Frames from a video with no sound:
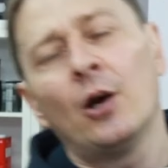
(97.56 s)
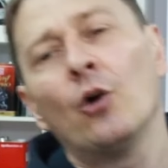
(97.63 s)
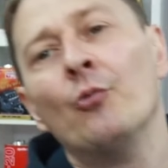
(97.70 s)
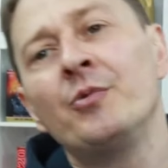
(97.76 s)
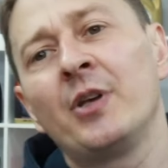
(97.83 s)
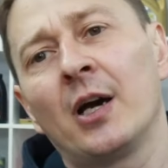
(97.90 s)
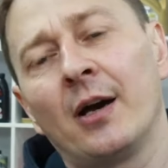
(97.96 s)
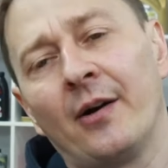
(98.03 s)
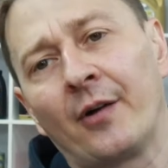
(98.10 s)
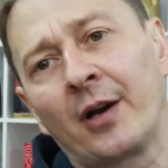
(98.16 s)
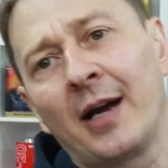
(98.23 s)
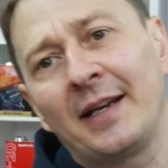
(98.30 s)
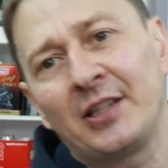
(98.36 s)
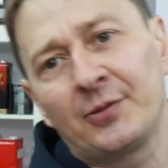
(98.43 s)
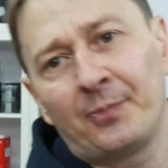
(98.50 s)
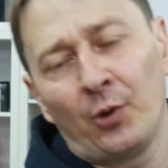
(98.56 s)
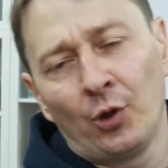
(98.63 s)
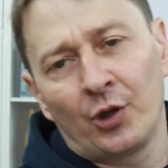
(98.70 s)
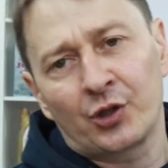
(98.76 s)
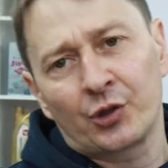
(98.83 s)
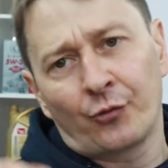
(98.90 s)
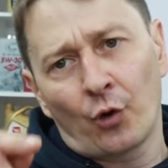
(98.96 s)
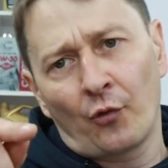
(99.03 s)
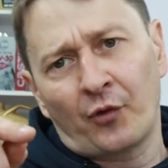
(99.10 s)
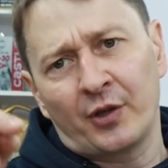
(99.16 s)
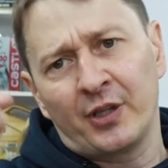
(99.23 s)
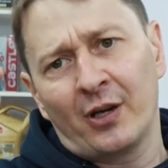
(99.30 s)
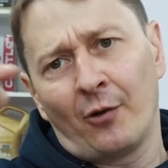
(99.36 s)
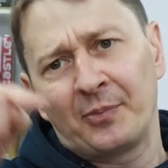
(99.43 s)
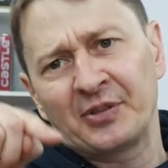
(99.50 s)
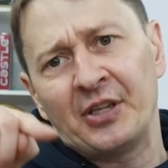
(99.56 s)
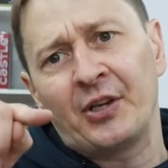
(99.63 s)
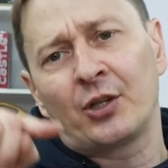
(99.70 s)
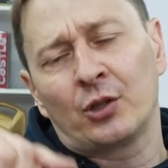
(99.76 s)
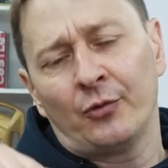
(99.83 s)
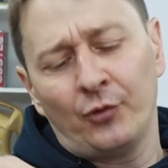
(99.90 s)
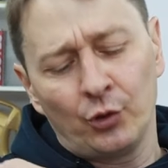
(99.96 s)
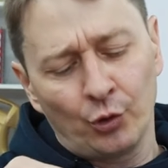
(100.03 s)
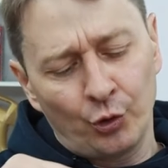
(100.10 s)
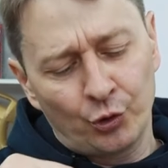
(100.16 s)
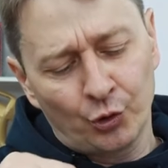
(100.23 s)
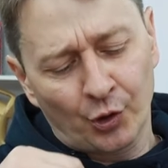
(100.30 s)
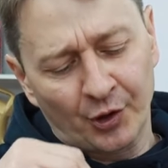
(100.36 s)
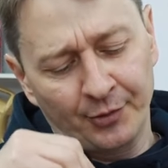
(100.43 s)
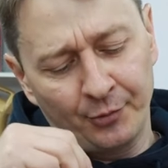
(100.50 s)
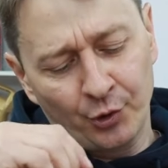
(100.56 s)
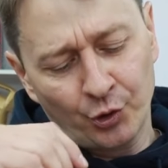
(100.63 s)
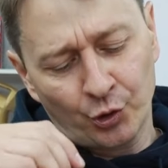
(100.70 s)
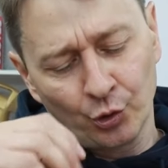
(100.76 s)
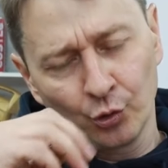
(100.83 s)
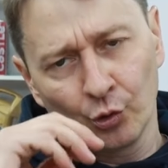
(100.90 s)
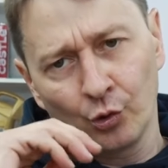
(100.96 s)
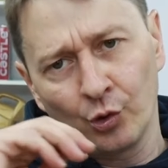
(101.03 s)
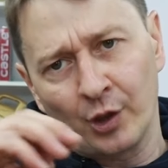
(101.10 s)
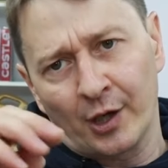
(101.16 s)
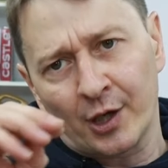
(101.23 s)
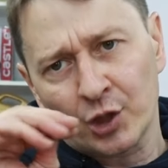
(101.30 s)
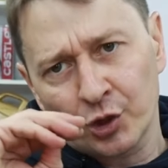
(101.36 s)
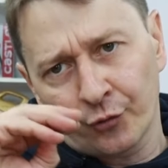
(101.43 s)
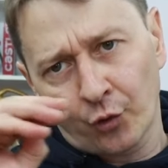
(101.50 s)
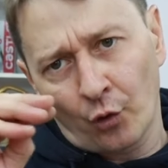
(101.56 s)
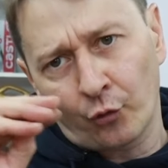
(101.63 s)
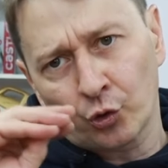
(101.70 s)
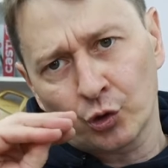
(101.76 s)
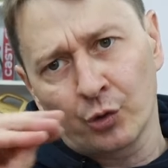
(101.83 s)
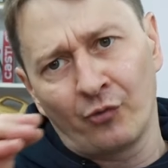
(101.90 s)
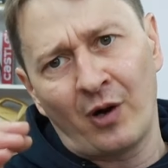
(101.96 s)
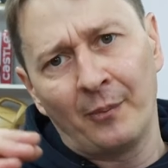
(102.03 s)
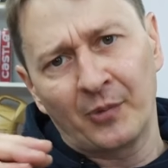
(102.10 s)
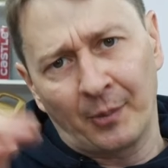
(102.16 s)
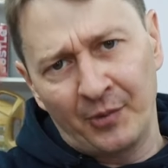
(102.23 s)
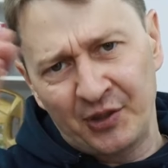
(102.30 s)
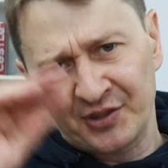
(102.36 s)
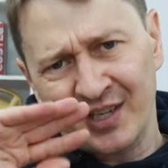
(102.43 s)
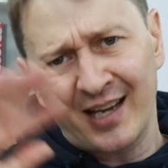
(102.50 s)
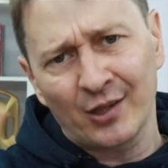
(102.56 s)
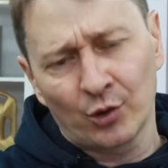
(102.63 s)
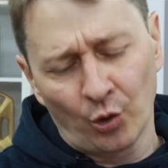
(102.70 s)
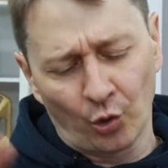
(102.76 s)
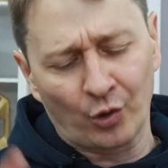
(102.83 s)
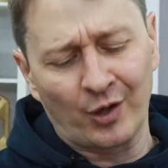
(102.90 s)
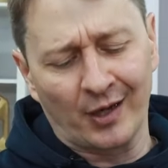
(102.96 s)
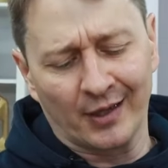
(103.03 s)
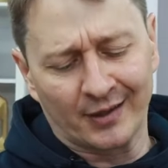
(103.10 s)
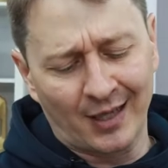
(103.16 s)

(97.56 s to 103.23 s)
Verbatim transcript: У меня гайд здесь полная расшифровка. Я в описании к этому видео еще размещу расшифровку, чтобы вам там не искать долго.